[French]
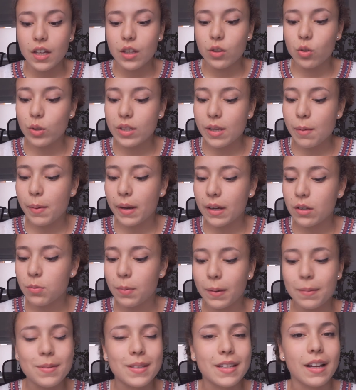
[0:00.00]
Donc ça me paraît
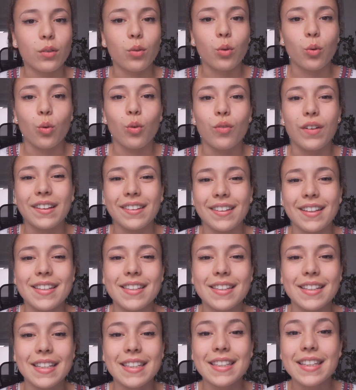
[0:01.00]
super bizarre, donc on va
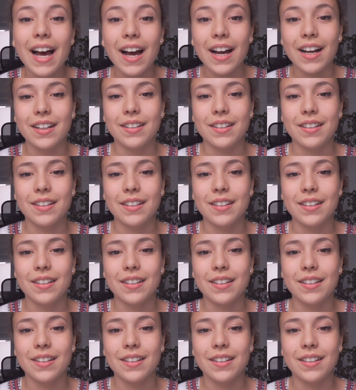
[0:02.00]
tester ça.